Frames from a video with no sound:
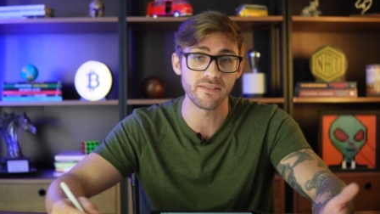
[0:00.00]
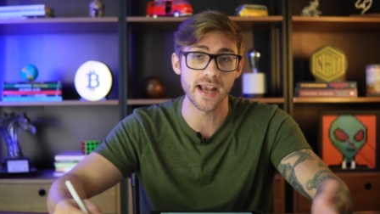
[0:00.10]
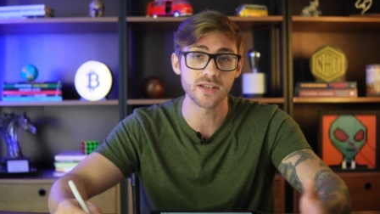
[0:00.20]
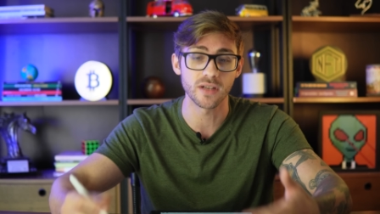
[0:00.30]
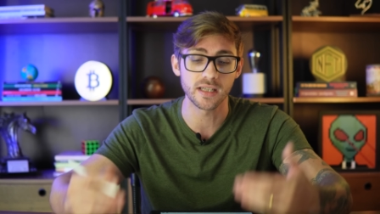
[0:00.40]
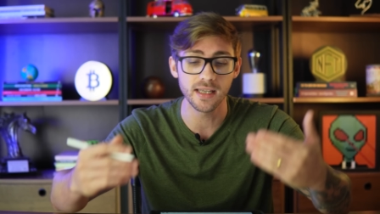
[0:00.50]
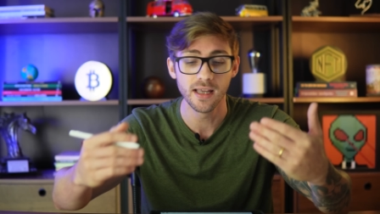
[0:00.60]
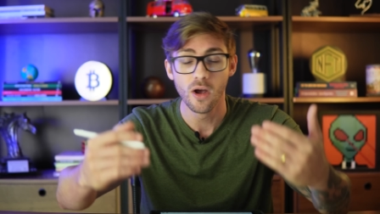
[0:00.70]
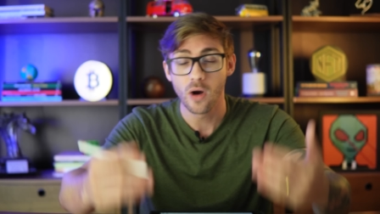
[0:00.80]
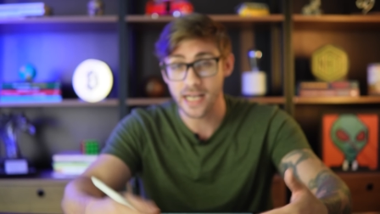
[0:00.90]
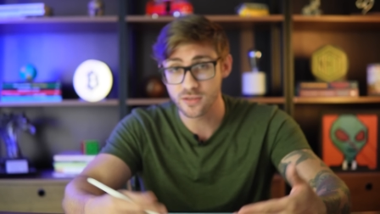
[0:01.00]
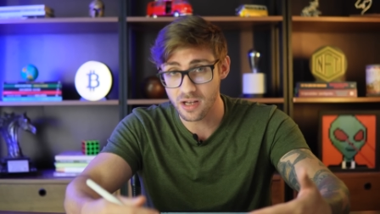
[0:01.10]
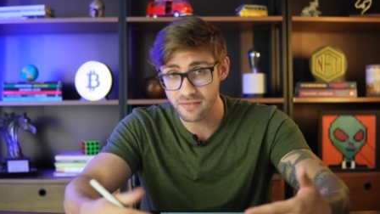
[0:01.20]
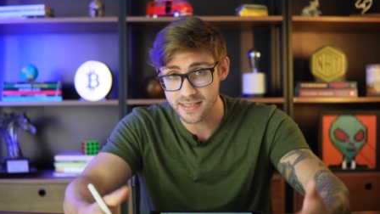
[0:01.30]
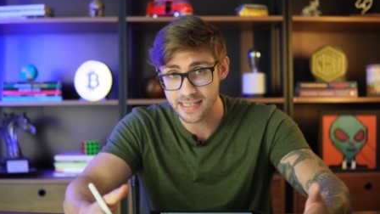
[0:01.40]
isso aqui, as
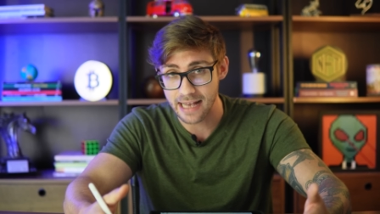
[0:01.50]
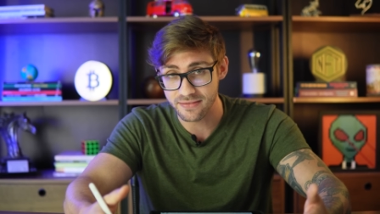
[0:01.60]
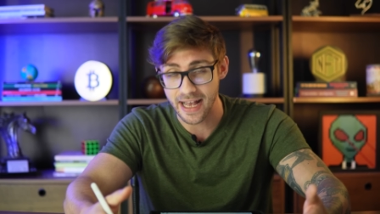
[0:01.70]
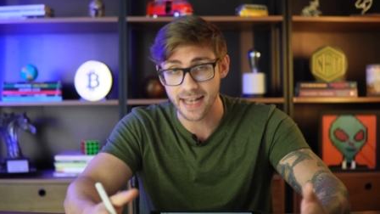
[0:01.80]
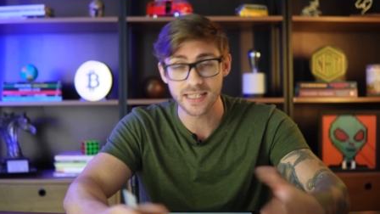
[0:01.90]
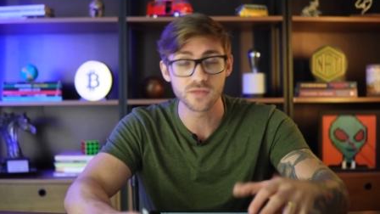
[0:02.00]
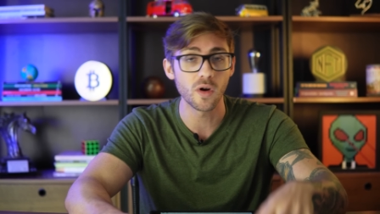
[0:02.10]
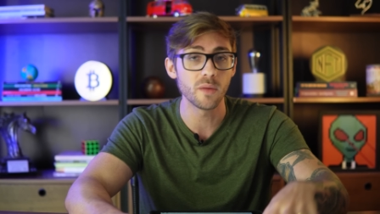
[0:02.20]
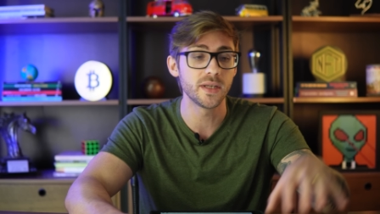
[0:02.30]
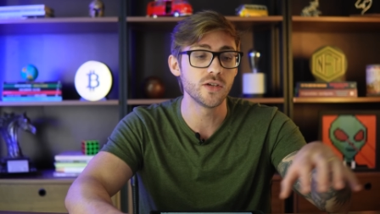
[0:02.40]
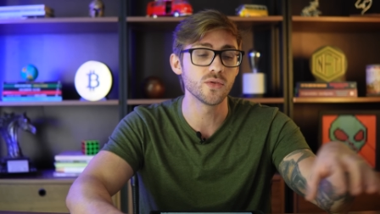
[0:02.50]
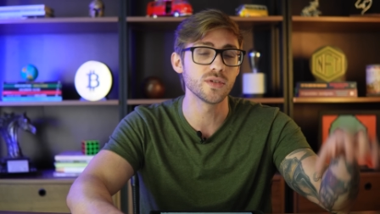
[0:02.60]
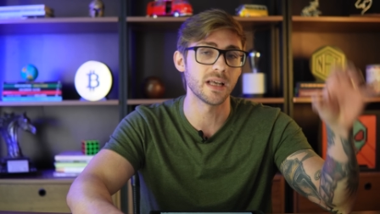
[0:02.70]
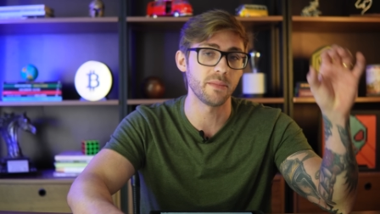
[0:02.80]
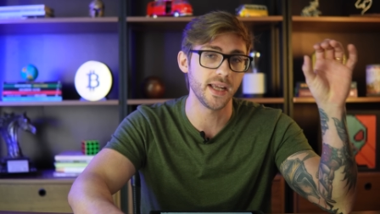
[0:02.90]
novas vagas vão abrir
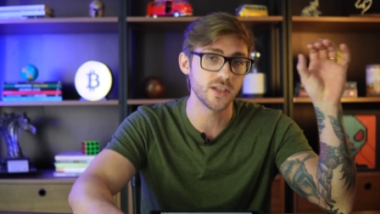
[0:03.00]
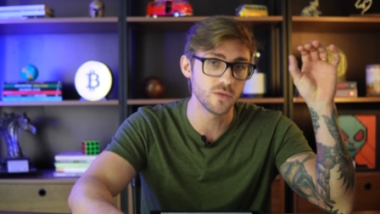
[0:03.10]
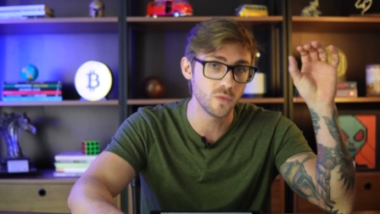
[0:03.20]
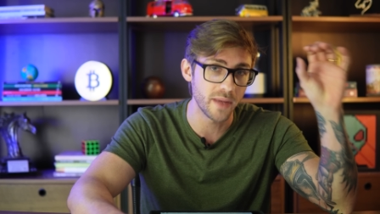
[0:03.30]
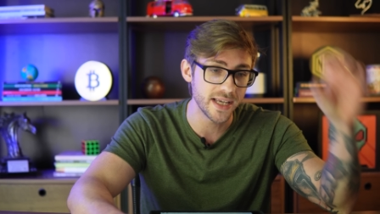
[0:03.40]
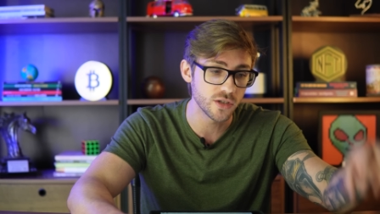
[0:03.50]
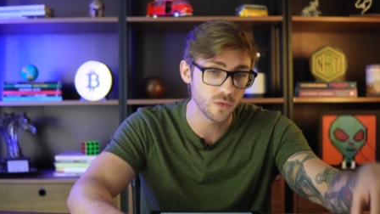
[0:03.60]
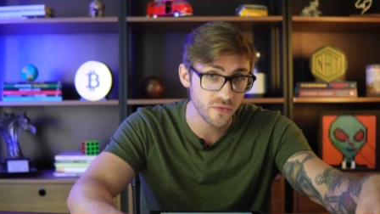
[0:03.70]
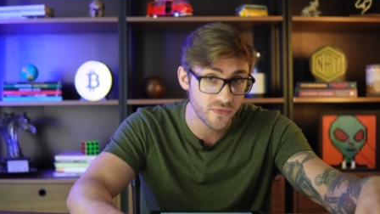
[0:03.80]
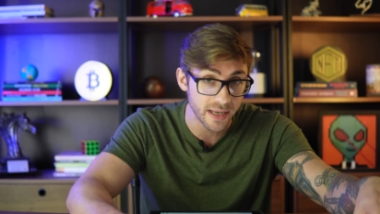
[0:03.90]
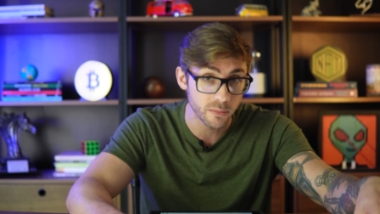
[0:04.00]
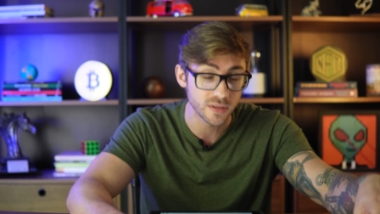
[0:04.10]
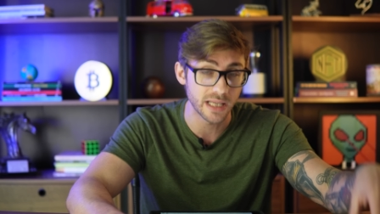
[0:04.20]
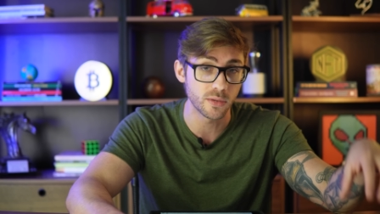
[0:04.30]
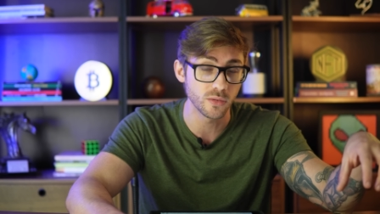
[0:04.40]
justamente no mês de novembro,
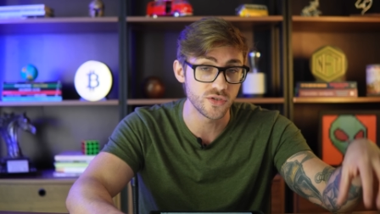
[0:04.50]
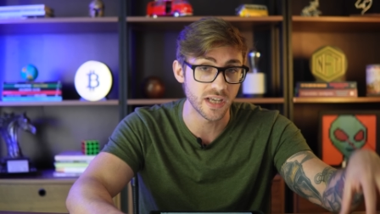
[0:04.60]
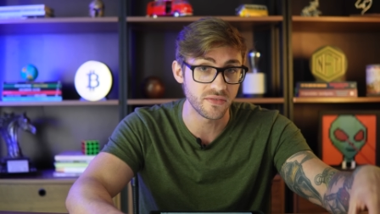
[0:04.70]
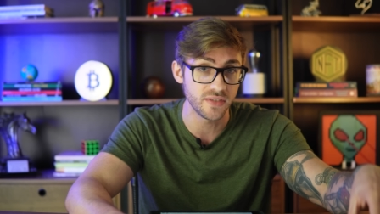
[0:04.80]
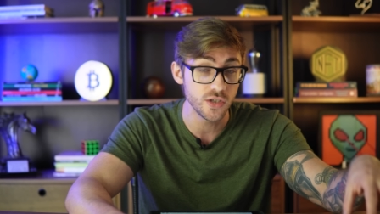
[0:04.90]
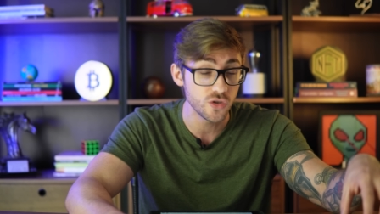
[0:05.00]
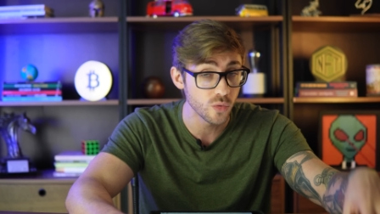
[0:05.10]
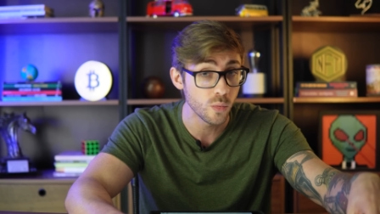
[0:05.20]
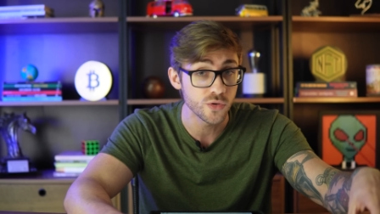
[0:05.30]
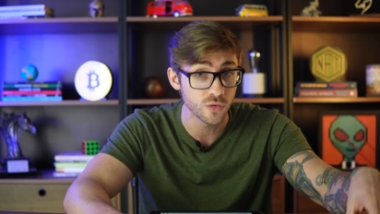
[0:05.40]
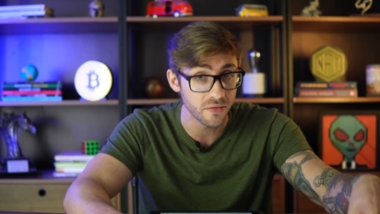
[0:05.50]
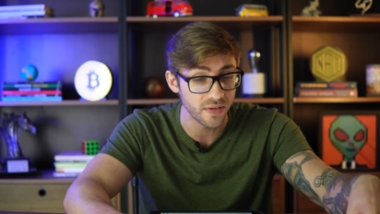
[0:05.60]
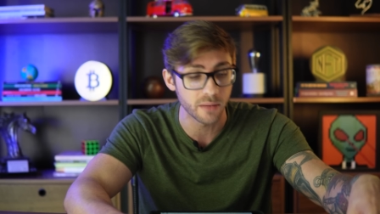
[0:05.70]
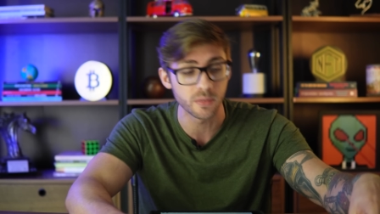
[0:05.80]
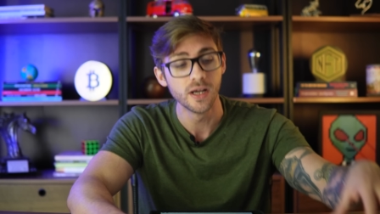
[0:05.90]
tá bom? No dia 21 de
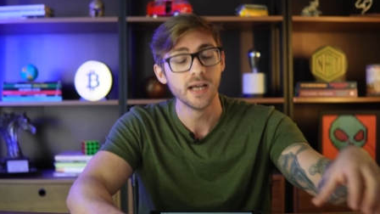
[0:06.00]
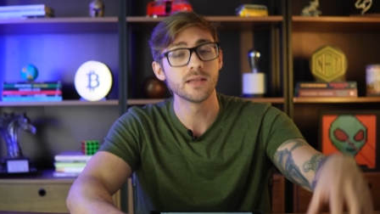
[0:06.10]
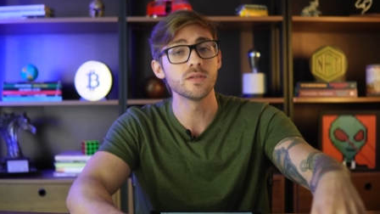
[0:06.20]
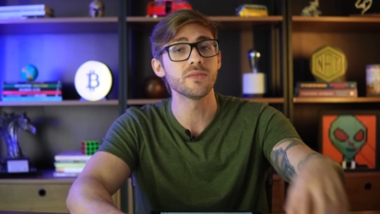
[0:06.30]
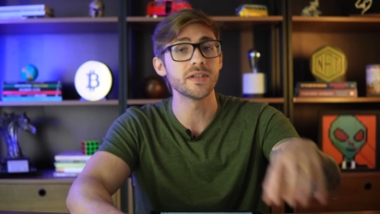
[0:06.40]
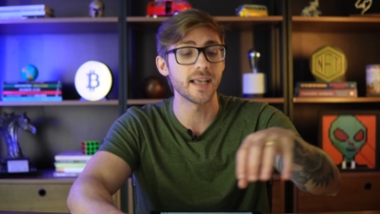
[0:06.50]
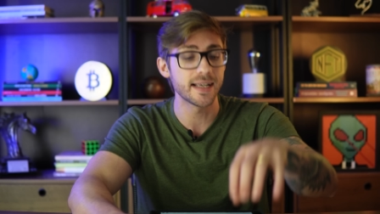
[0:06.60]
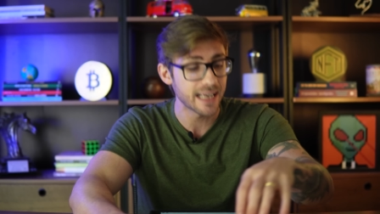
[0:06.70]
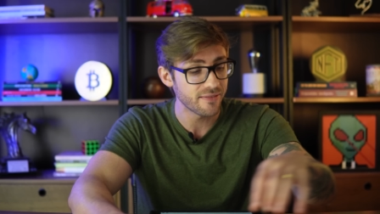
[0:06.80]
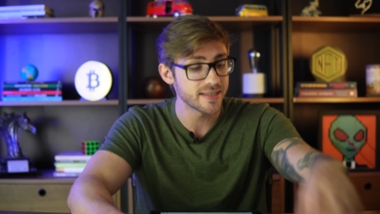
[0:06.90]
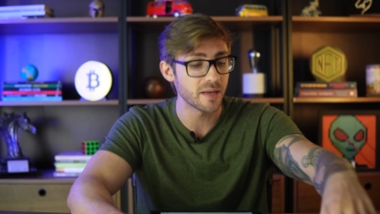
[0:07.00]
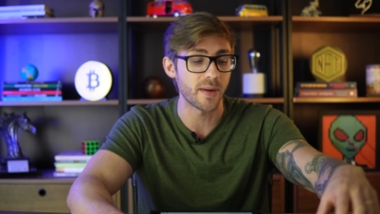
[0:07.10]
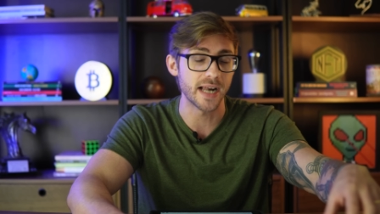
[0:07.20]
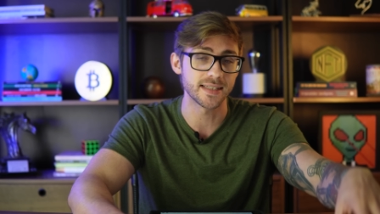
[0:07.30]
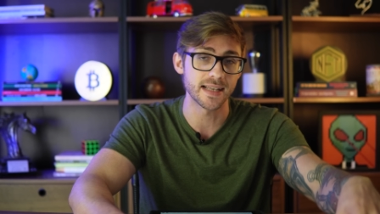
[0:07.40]
novembro. Então, se você quiser fazer
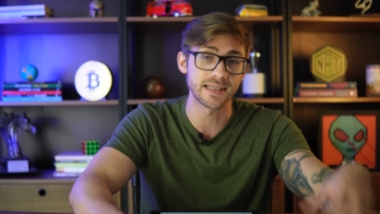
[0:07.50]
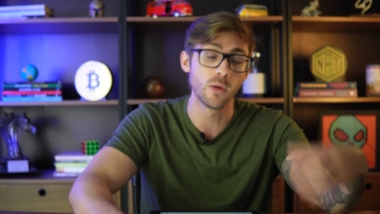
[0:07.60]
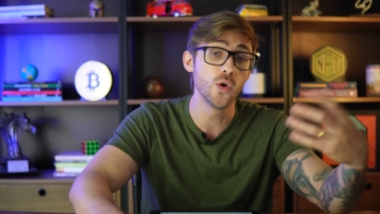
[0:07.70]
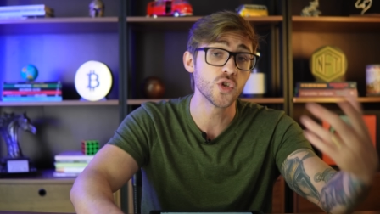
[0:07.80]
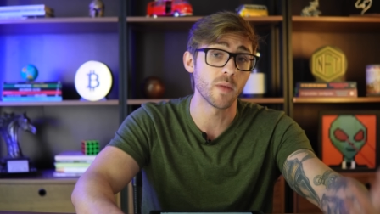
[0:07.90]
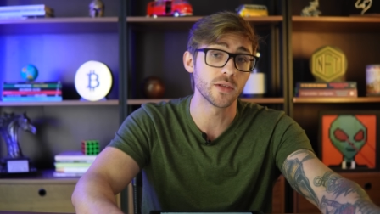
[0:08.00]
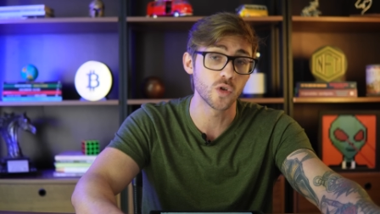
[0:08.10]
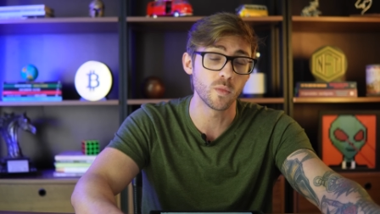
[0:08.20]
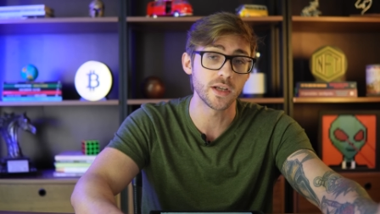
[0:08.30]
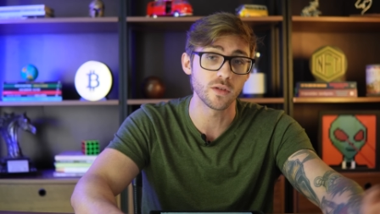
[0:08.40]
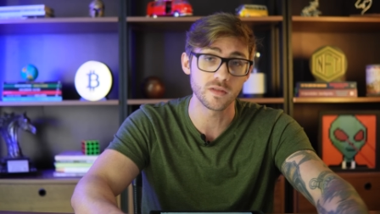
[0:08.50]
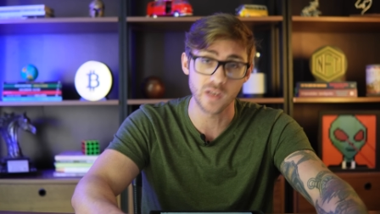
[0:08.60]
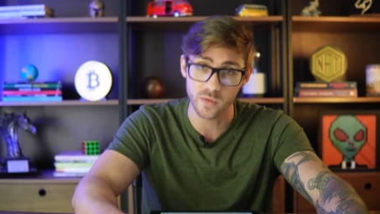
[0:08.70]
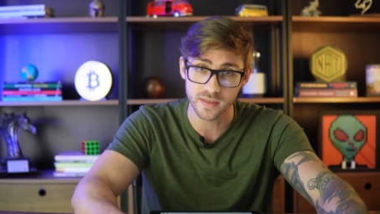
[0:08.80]
parte dessa última turma que nós vamos